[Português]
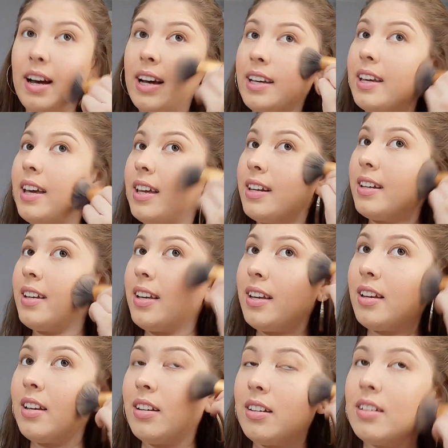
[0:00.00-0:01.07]

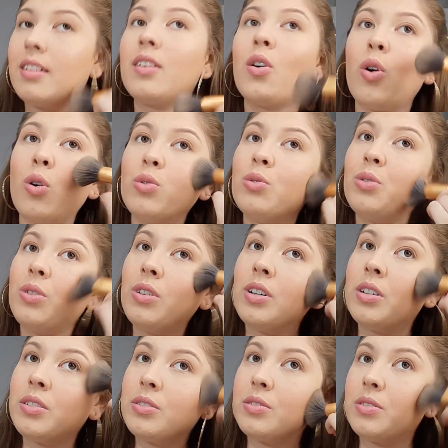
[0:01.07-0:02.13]
aquele
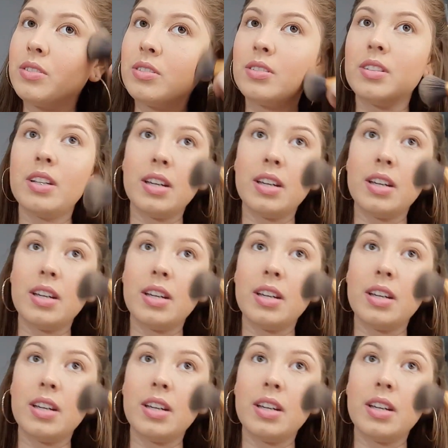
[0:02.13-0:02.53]
contorno.